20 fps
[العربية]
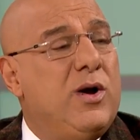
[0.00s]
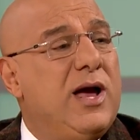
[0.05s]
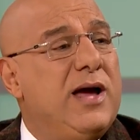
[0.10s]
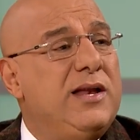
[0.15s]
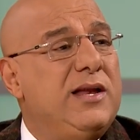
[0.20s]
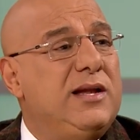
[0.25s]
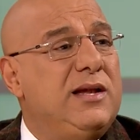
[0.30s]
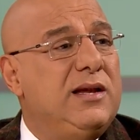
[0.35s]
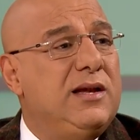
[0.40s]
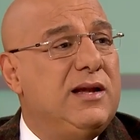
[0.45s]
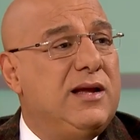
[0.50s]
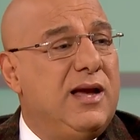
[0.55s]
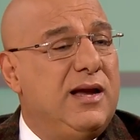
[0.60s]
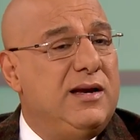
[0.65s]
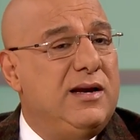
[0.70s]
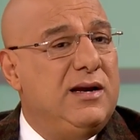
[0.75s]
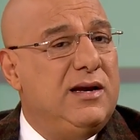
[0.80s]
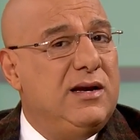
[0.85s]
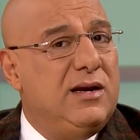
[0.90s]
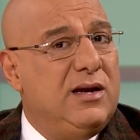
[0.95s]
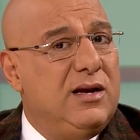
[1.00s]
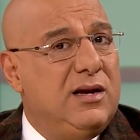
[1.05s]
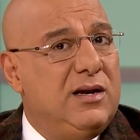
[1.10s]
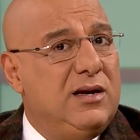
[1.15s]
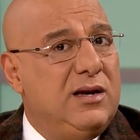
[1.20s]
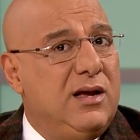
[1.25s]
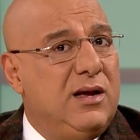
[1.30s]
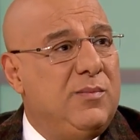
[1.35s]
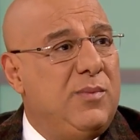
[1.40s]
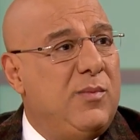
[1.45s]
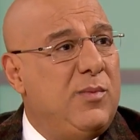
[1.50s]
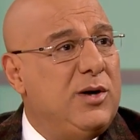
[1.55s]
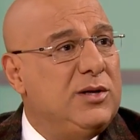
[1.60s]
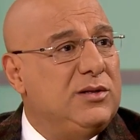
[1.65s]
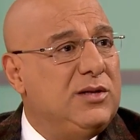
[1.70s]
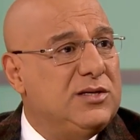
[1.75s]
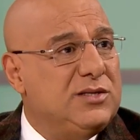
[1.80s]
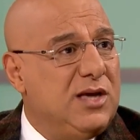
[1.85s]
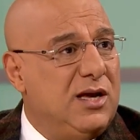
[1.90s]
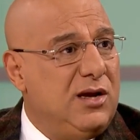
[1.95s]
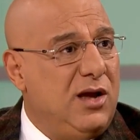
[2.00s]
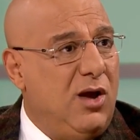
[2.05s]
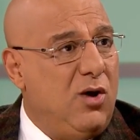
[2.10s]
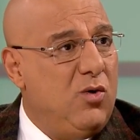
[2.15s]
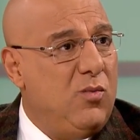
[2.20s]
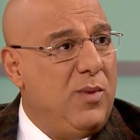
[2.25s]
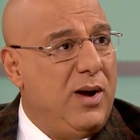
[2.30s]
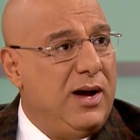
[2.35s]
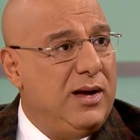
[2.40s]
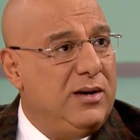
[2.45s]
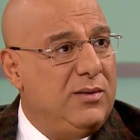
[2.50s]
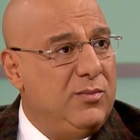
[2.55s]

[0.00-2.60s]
وكان ال كان ال الابابات تصالحوا مع